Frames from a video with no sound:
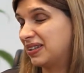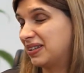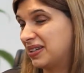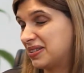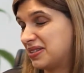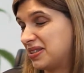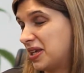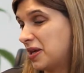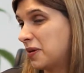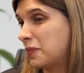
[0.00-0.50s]
esté
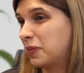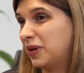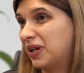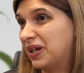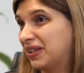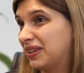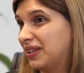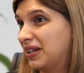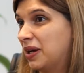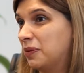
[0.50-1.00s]

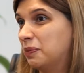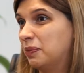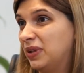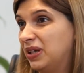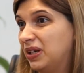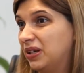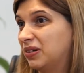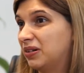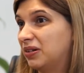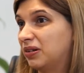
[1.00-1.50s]
siempre atrás
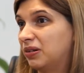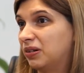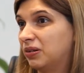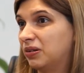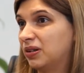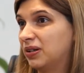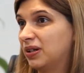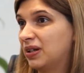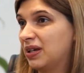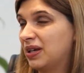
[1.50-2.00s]
mío
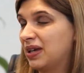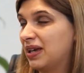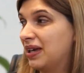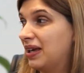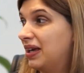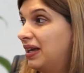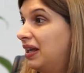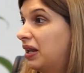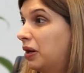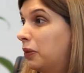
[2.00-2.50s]

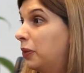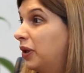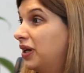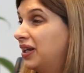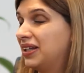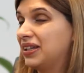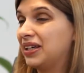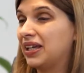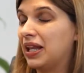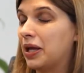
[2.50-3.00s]
en las
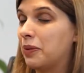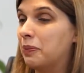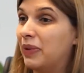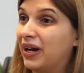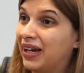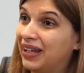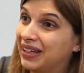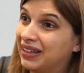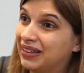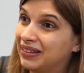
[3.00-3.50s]
buenas y en las
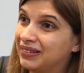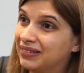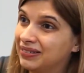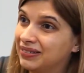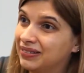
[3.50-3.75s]
malas,